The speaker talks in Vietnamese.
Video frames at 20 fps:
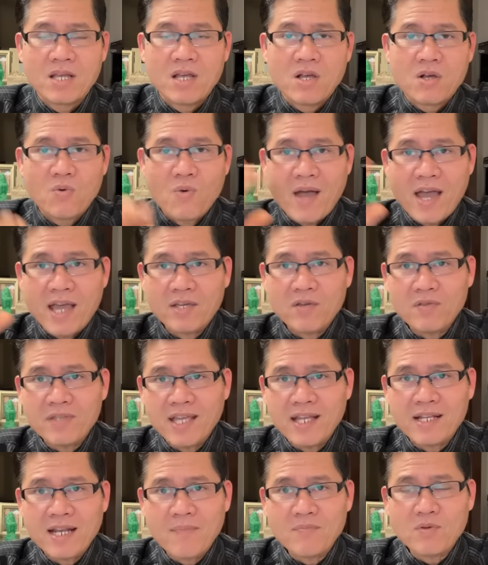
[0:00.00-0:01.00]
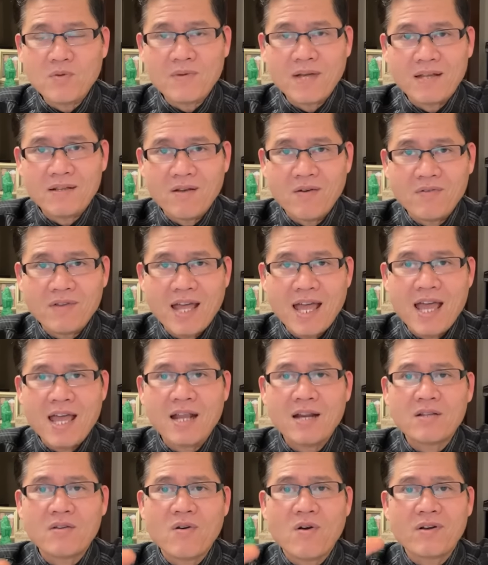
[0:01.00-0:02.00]
ngoài số tiền 50 ngàn đô ra
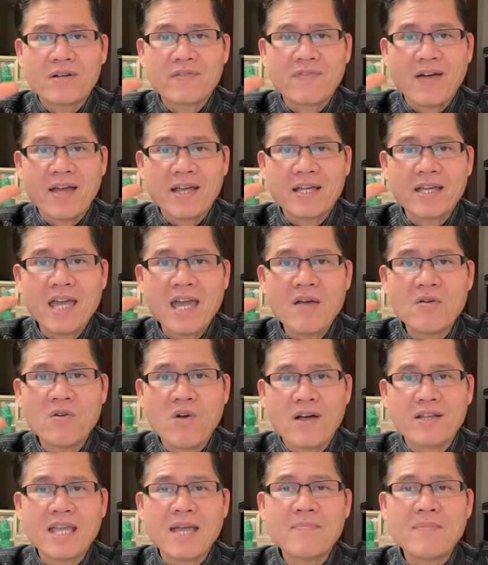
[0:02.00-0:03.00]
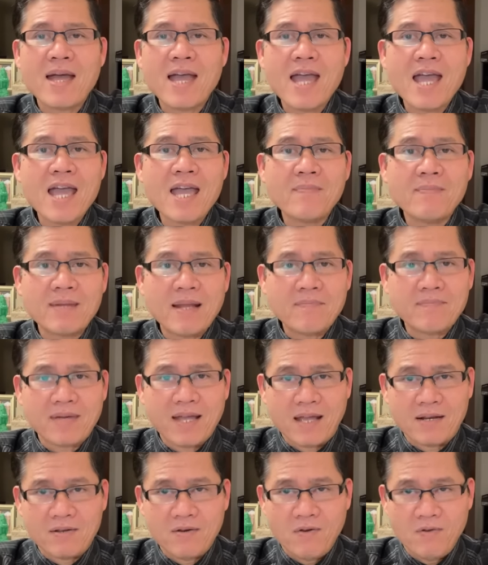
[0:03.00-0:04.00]
còn phải kêu gọi thêm 25
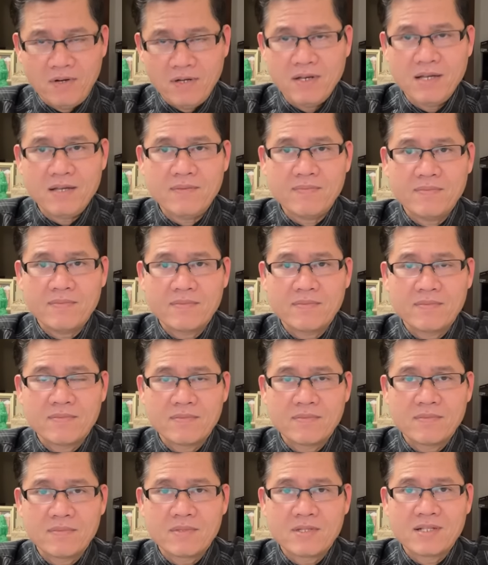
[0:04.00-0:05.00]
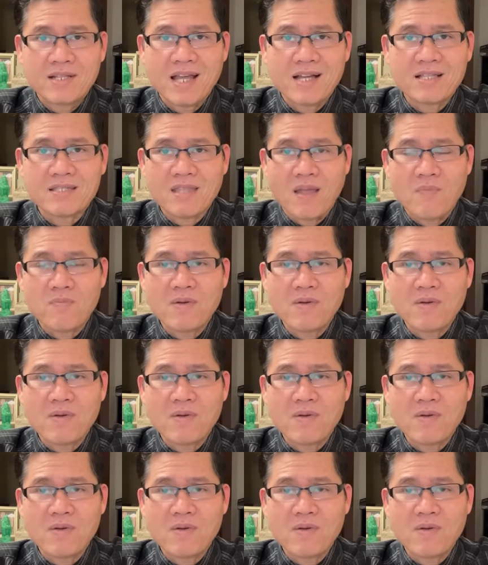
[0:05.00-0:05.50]
ngàn đô nữa là tổng